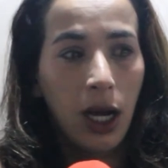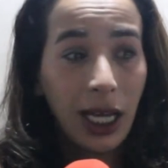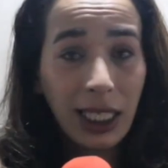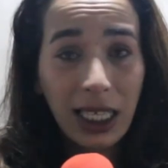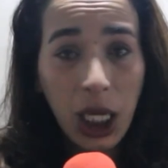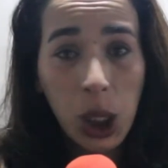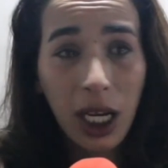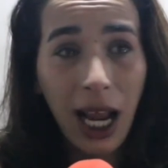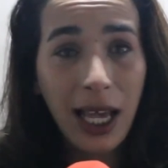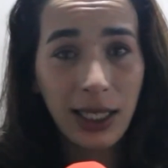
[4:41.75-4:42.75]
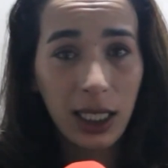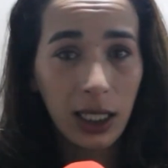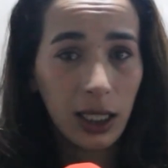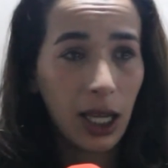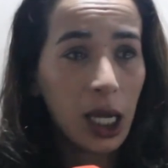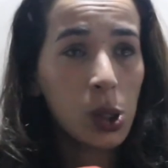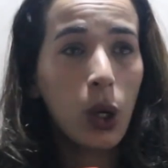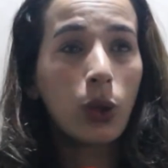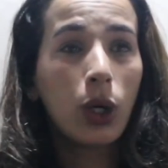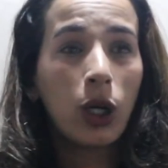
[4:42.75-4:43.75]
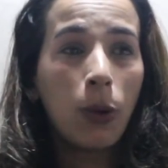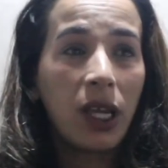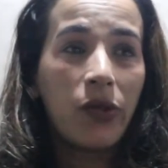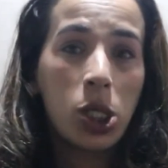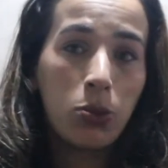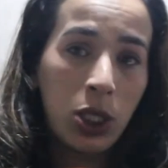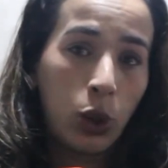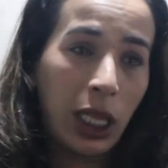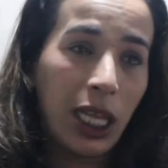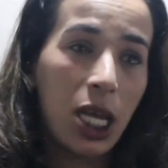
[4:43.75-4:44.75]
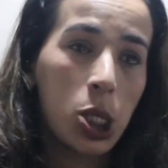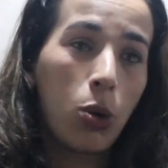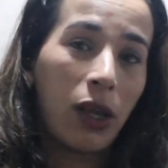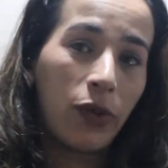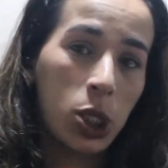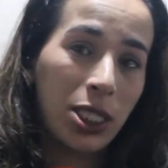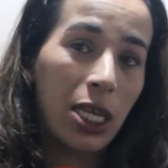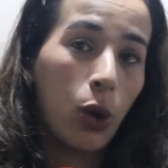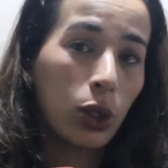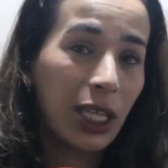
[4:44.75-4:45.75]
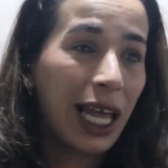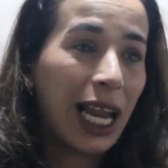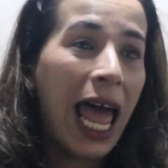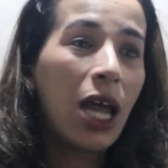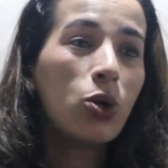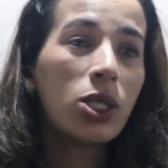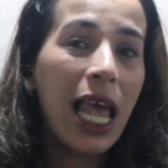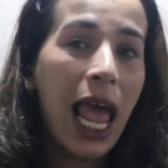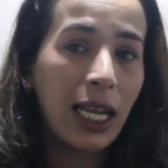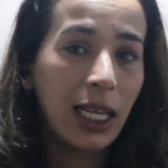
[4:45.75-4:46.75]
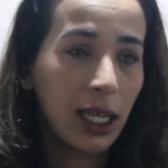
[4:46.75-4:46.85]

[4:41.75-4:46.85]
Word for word: غندير داكشي لراسي اشنو غنوريكم كيفاش تمسحوا الثلاجه وكيفاش تسيقوا الدار راه حلو سهل